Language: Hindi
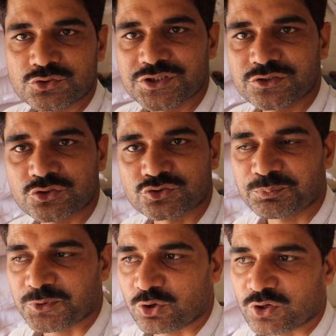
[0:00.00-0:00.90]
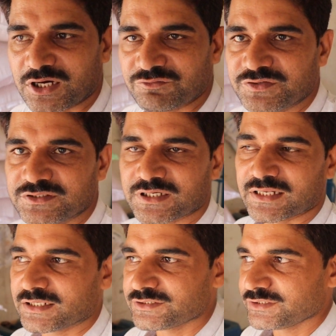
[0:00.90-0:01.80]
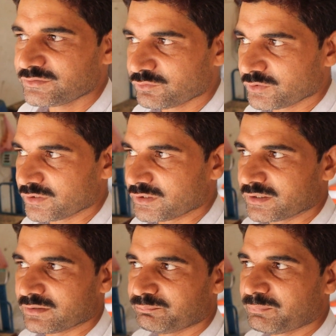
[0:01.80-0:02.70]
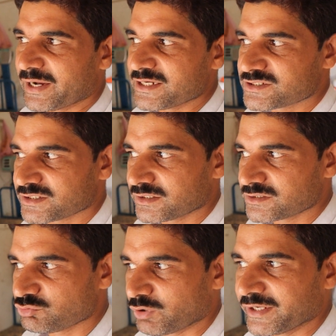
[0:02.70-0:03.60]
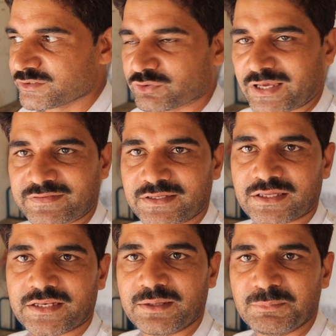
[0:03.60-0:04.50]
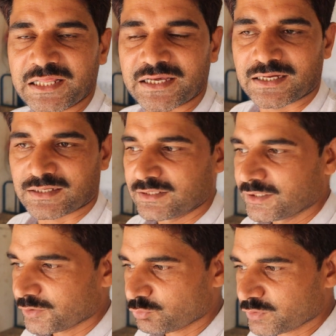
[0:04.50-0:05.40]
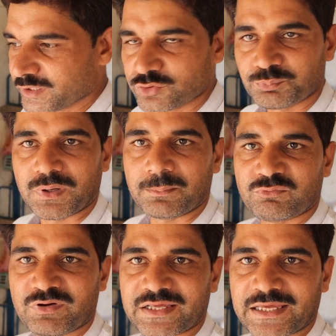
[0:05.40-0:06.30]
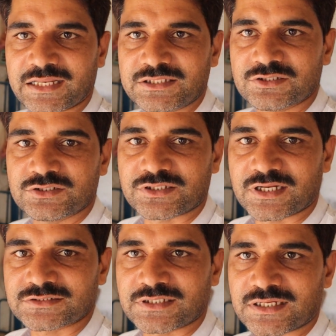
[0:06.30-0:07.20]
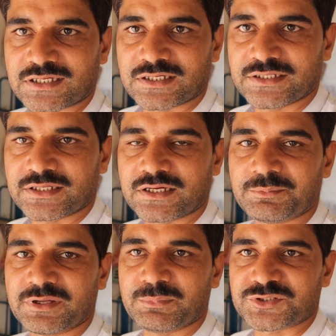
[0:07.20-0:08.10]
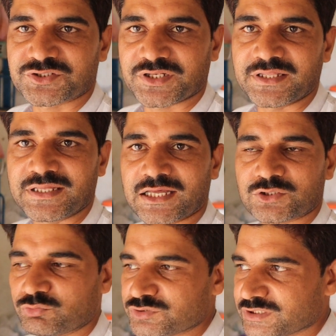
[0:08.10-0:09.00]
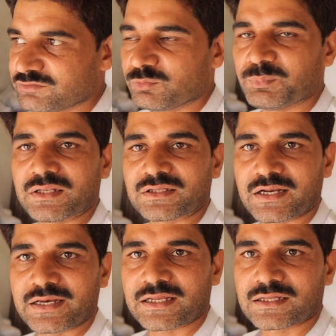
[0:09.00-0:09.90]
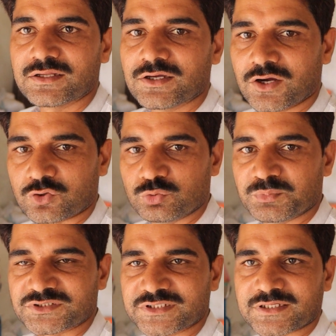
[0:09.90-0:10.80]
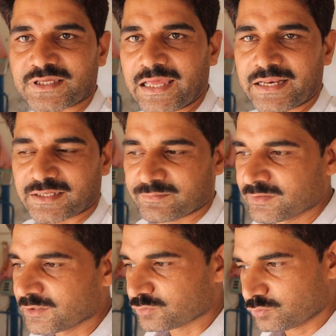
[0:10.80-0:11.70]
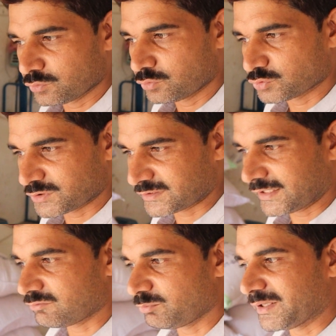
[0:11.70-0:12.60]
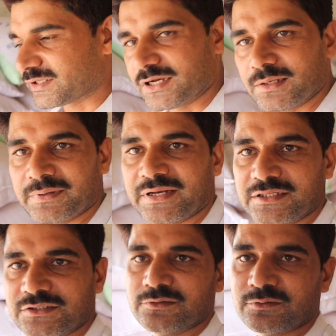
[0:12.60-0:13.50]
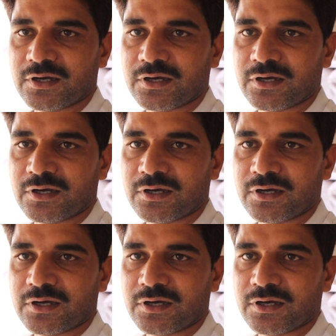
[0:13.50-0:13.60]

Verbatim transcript: तो जी दोस्तों पेट्रोल काफ़ी ज़्यादा जी बाईस जुलाई से कहते हैं कि नहीं मिलेगा क्योंकि जो पंप वाले कह रहे हैं जी इतना ज़्यादा यानी कि हमें बचत नहीं है तो इसलिए वो बंद कर रहे हैं हुकूमत से कह रहे हैं तो हो सकता है कि वो बंद कर ले मैंने जी